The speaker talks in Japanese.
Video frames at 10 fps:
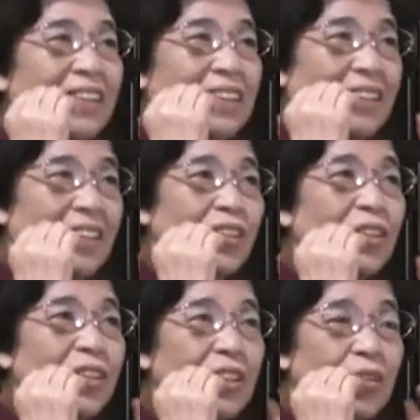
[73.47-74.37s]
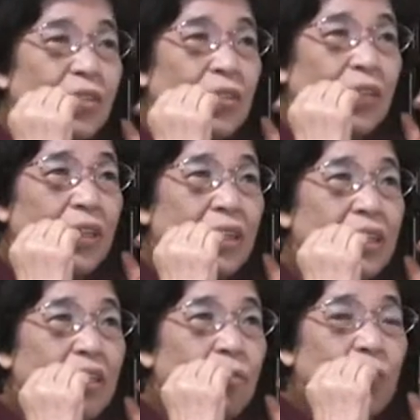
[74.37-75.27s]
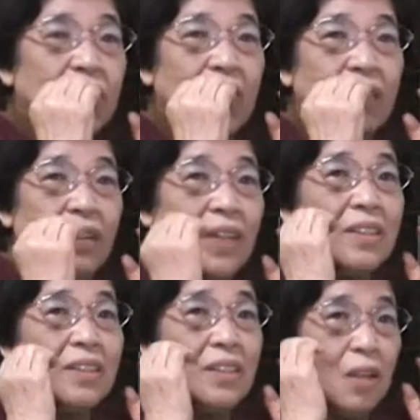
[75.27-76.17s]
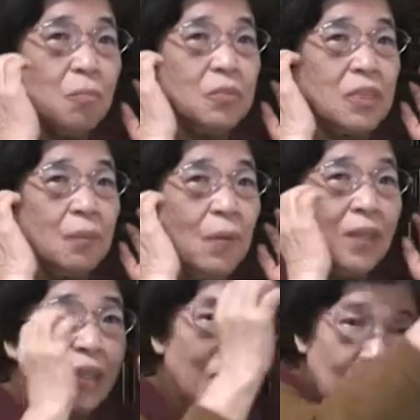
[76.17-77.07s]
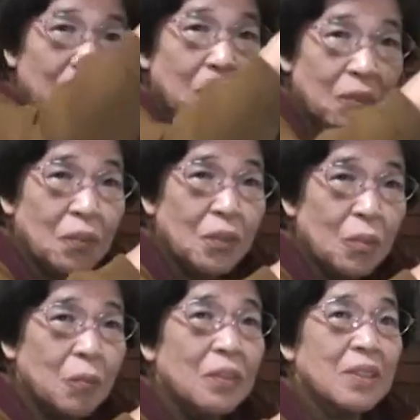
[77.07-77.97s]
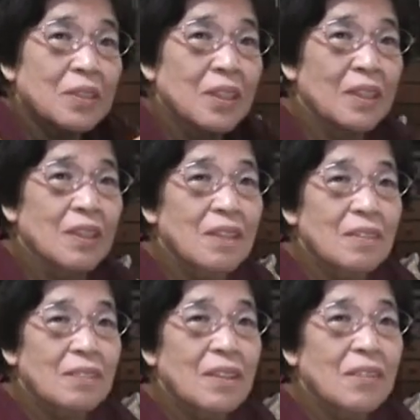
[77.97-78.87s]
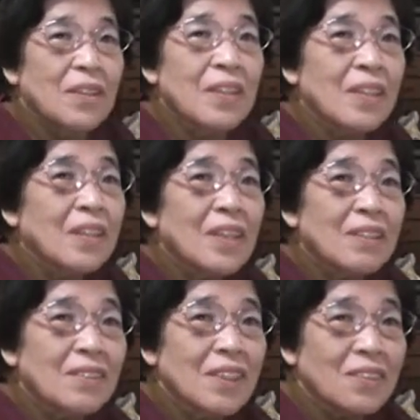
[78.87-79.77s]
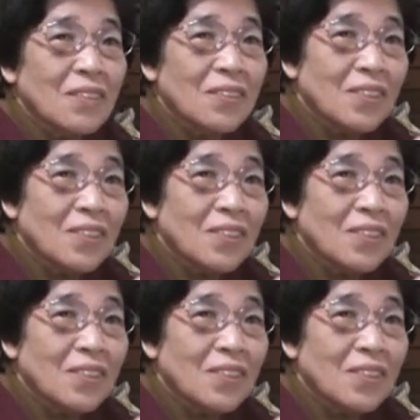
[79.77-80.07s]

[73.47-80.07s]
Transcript: してそしたら今度はまたあの熱い熱風がバッと頭の上通ったもんですからわこれ何かあるんだということ